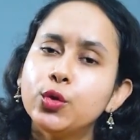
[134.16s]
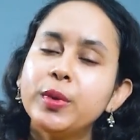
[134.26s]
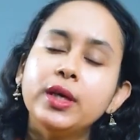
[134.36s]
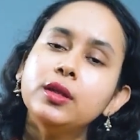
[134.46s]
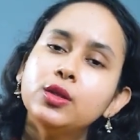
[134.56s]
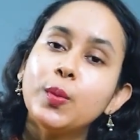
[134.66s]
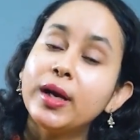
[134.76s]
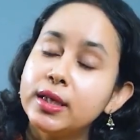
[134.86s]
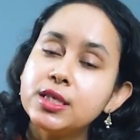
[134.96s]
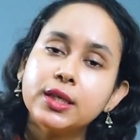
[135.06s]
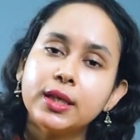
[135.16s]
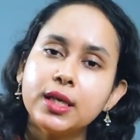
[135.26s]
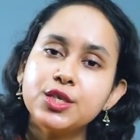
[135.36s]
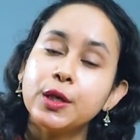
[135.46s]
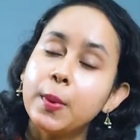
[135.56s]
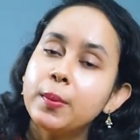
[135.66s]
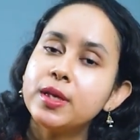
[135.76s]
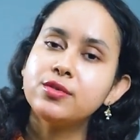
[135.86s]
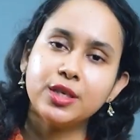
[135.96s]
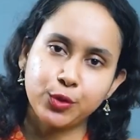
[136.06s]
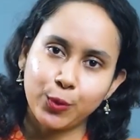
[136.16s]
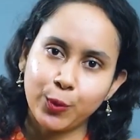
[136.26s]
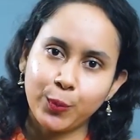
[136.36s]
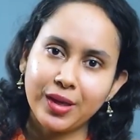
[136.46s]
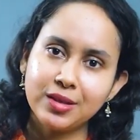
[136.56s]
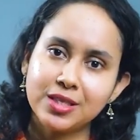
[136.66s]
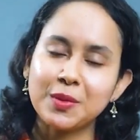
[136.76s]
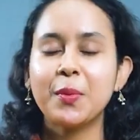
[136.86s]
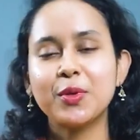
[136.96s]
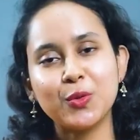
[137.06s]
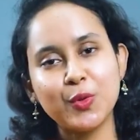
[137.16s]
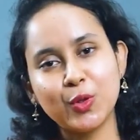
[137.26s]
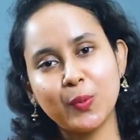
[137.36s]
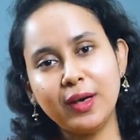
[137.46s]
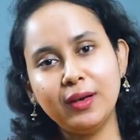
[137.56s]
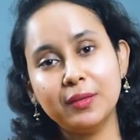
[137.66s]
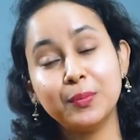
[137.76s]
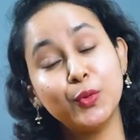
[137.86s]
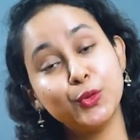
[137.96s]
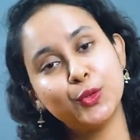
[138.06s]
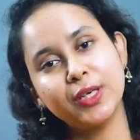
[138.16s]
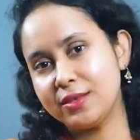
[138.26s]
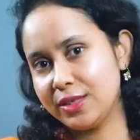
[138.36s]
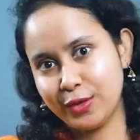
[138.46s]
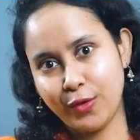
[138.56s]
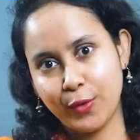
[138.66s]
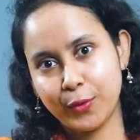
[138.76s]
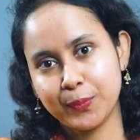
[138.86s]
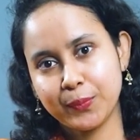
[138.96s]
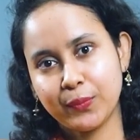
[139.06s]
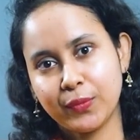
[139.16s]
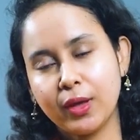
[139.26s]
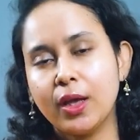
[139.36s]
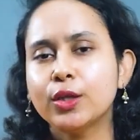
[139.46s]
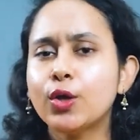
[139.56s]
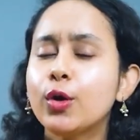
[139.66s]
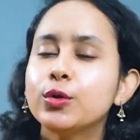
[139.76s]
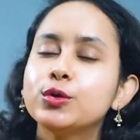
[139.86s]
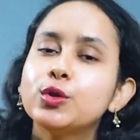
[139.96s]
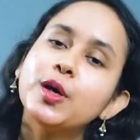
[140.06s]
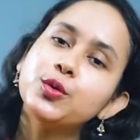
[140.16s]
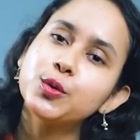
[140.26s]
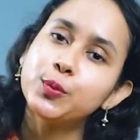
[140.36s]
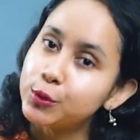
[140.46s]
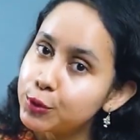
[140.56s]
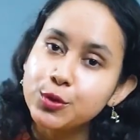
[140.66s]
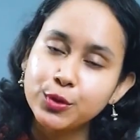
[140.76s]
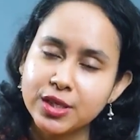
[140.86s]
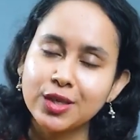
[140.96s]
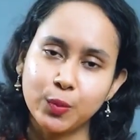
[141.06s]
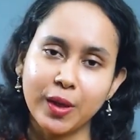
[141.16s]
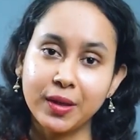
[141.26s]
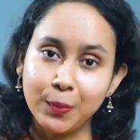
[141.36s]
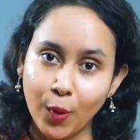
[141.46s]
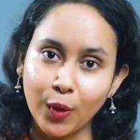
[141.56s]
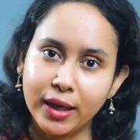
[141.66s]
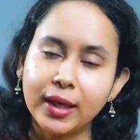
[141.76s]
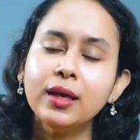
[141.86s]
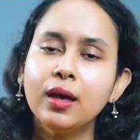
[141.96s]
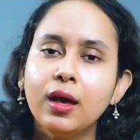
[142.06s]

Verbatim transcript: তুমি তোমার নিজেকে সেভাবেই ট্রিট করবে যেভাবে তুমি তোমার বন্ধুকে ট্রিট করো ধরো তোমার কোনো বন্ধু যদি এসে তোমাকে বলে